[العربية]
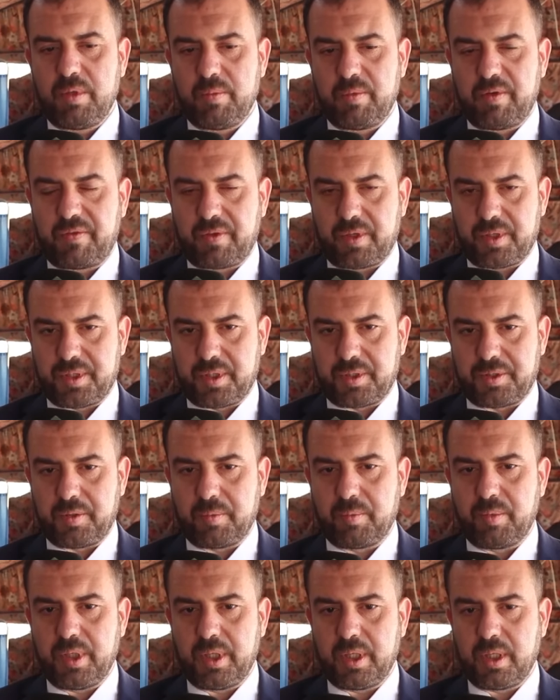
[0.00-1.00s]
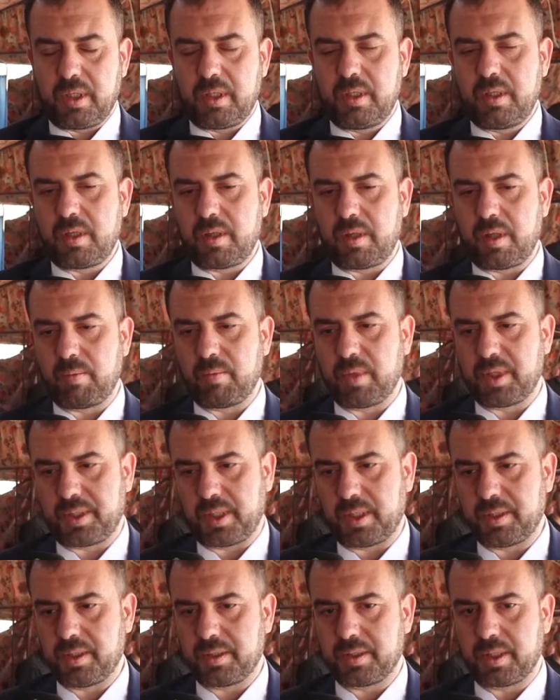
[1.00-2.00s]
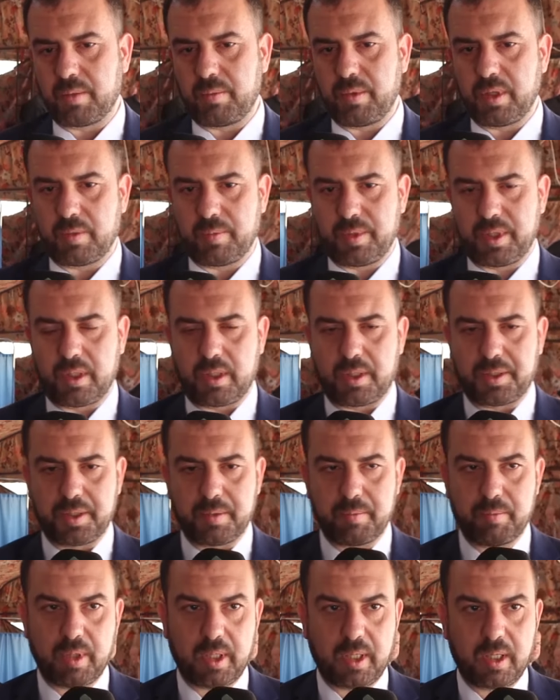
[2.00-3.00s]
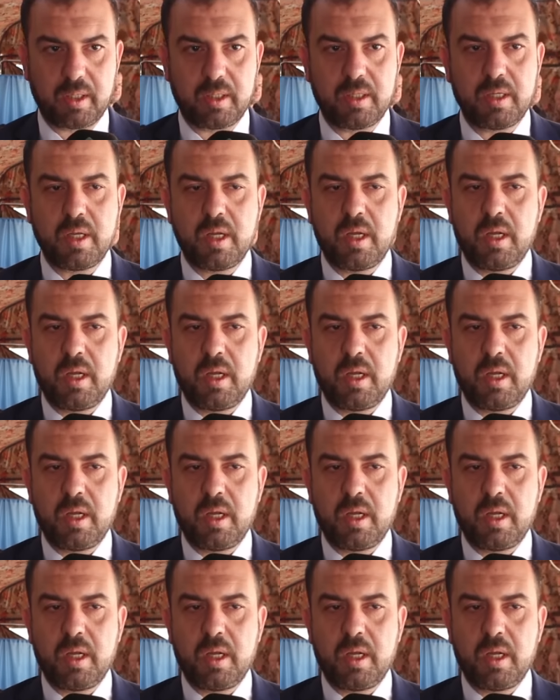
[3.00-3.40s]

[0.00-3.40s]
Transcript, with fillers: بمفرزة طبية ضمت عدد كبير من الأطباء